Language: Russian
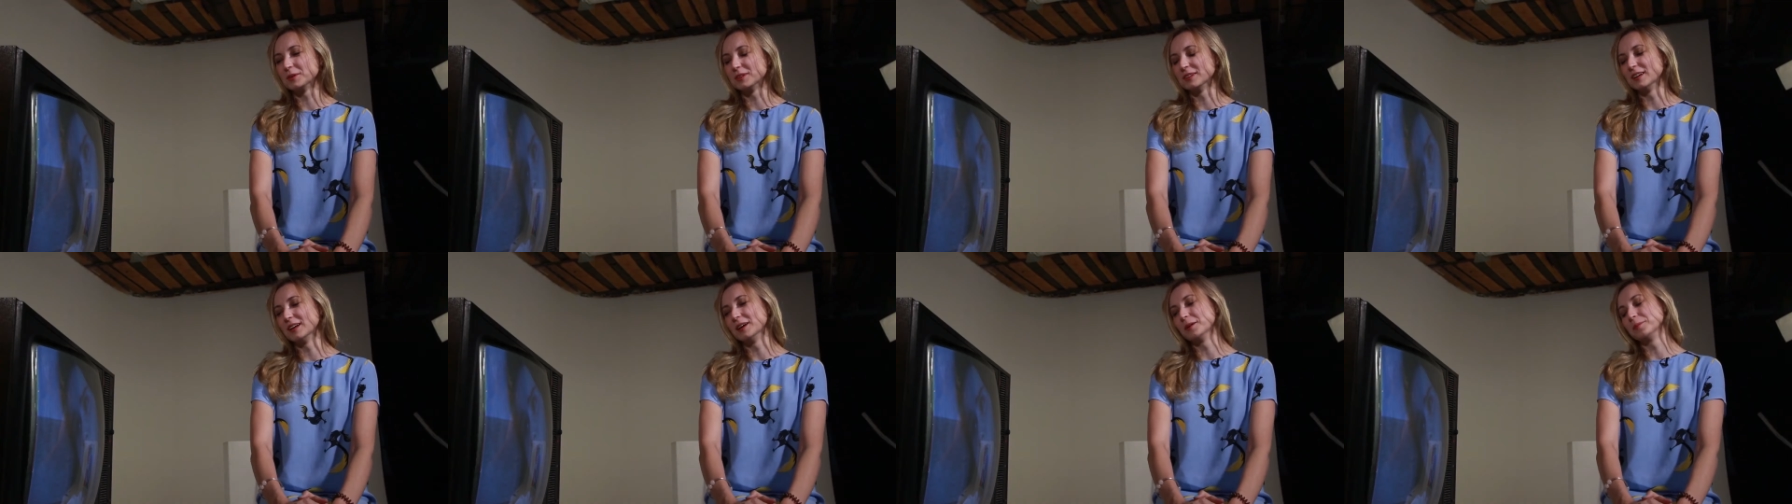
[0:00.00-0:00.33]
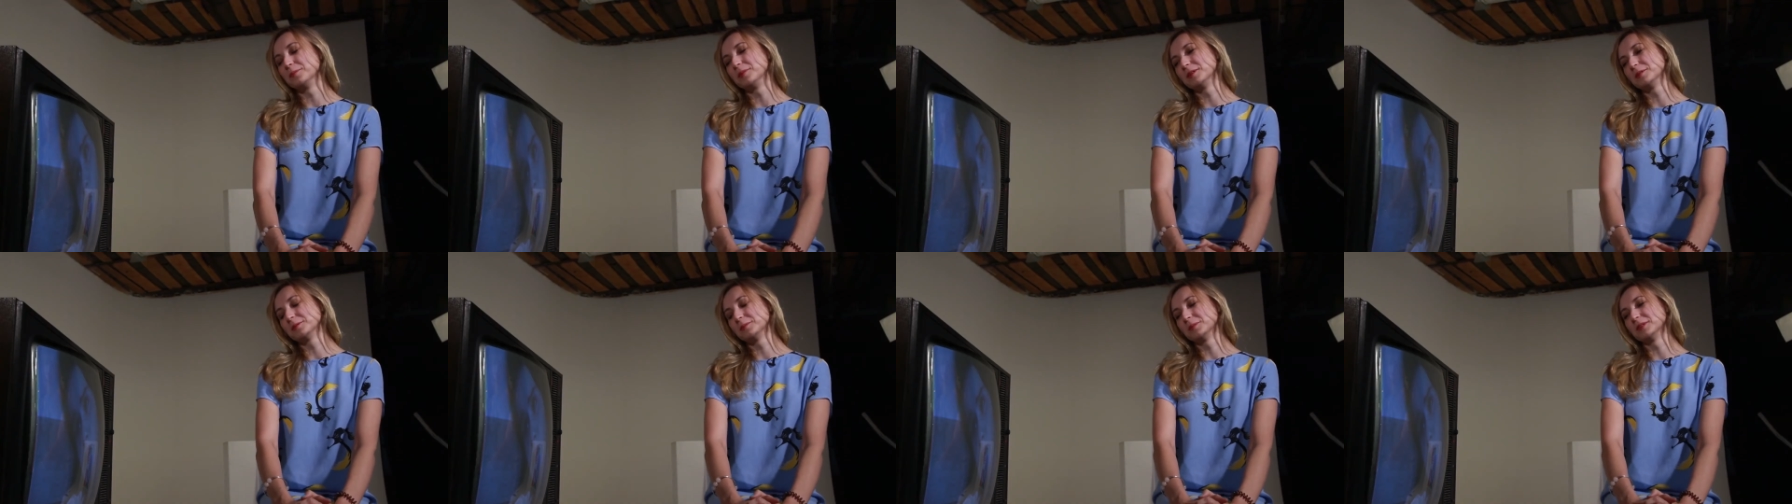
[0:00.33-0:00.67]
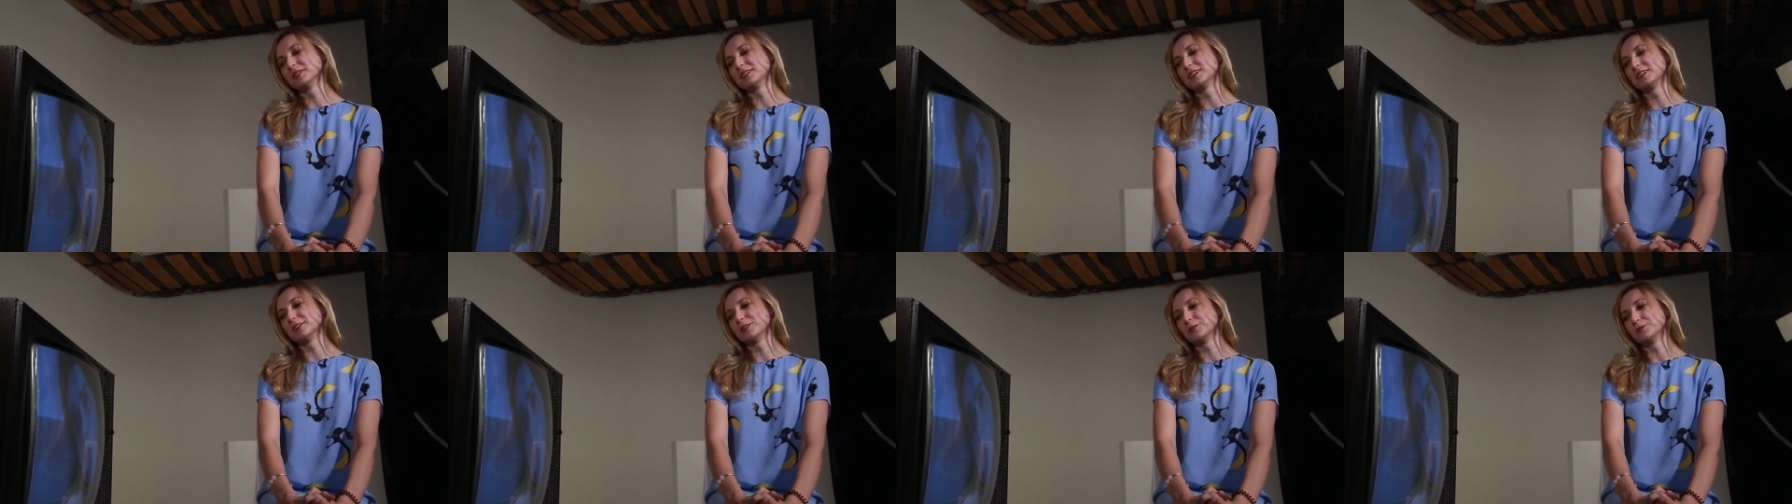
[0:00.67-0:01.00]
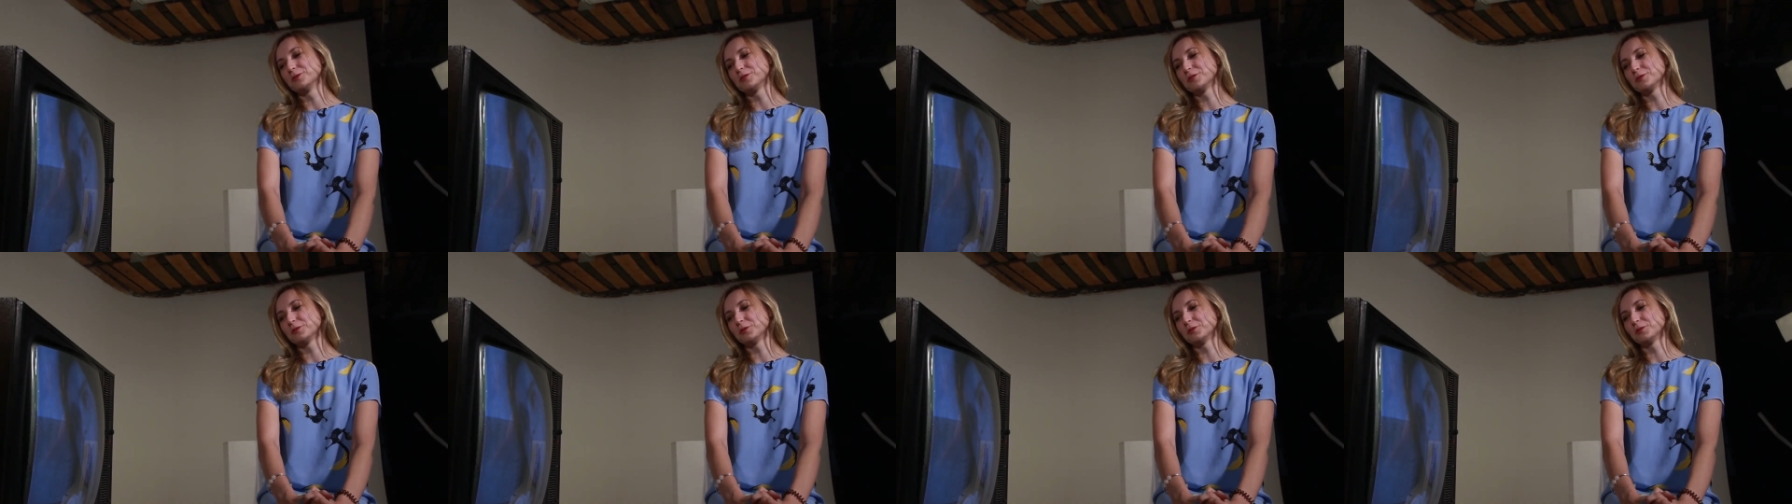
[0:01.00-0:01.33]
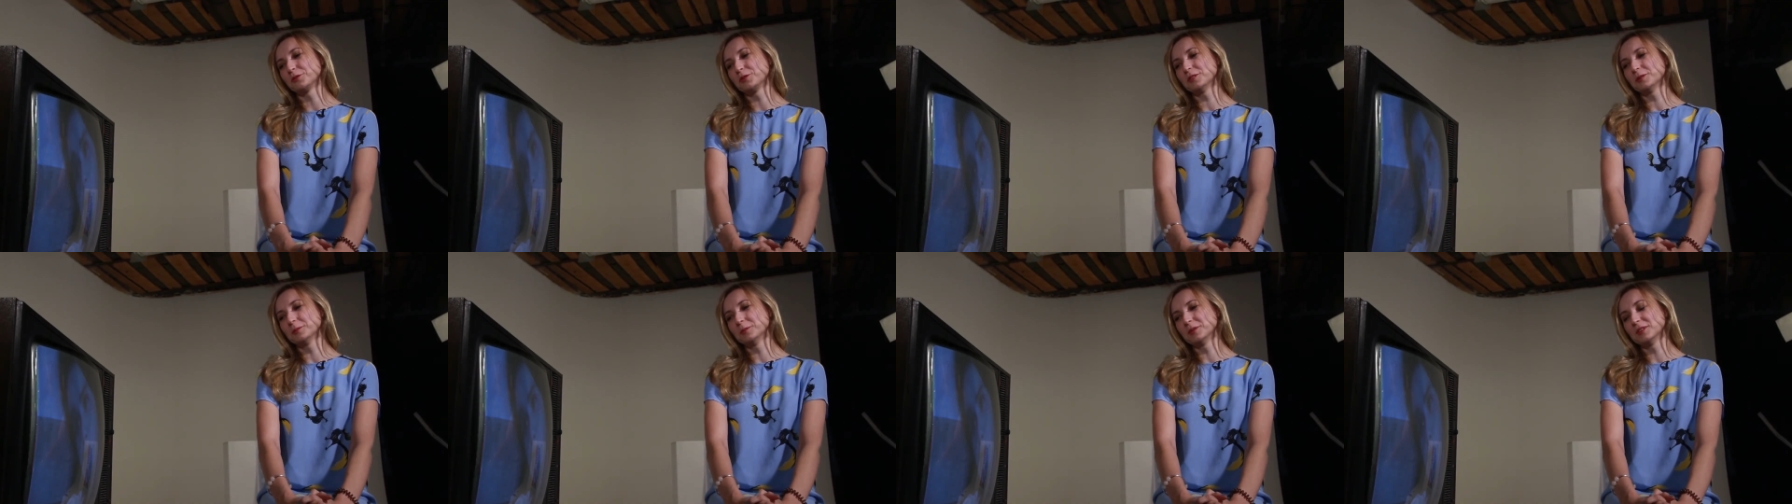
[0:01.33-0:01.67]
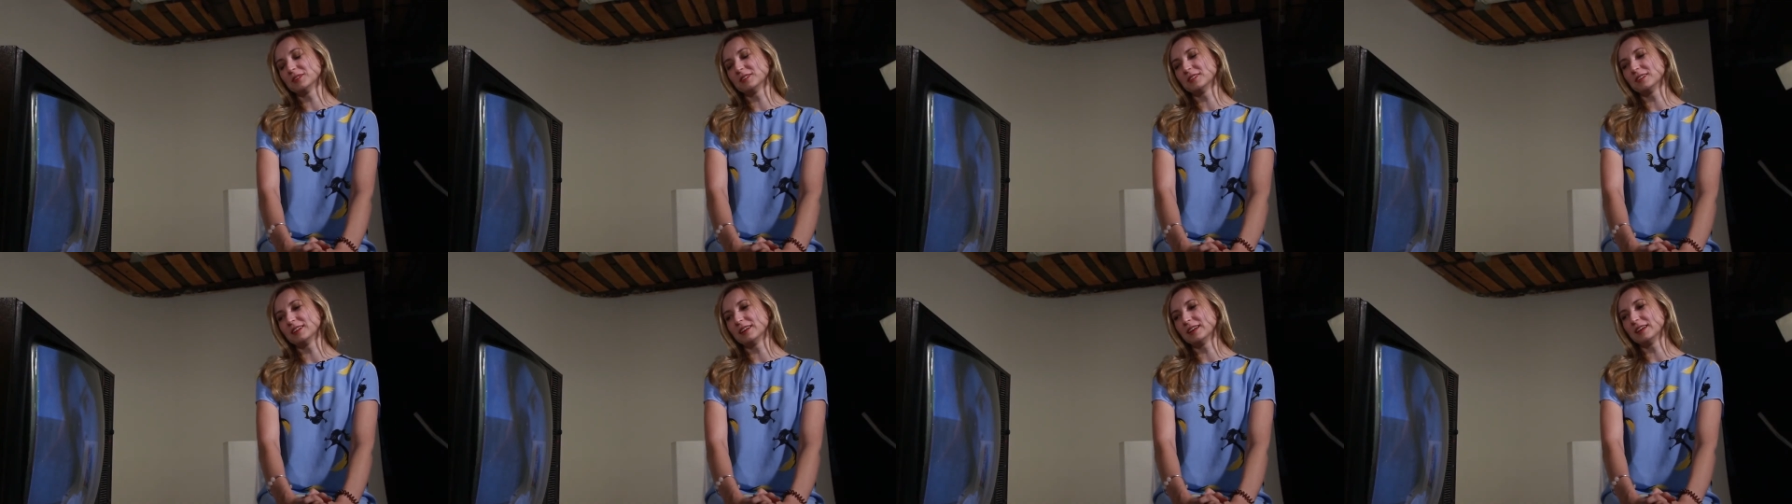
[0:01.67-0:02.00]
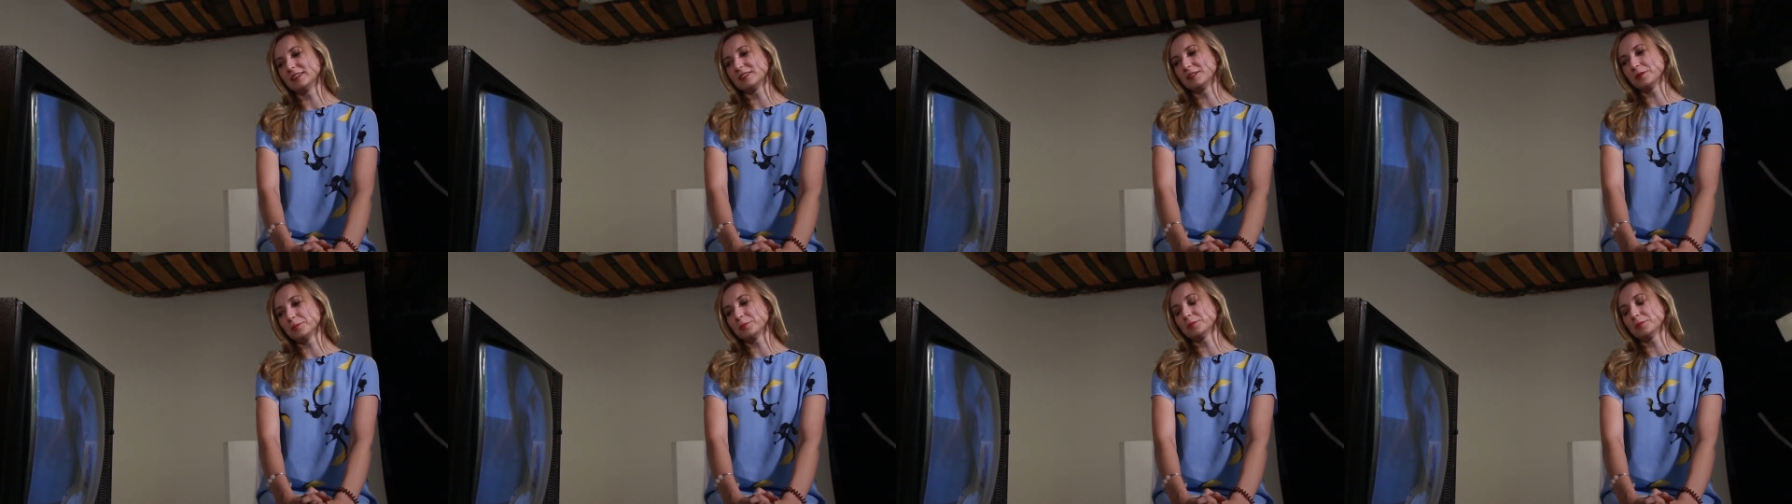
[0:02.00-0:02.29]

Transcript: когда я пересмотрела уже во взрослом состоянии,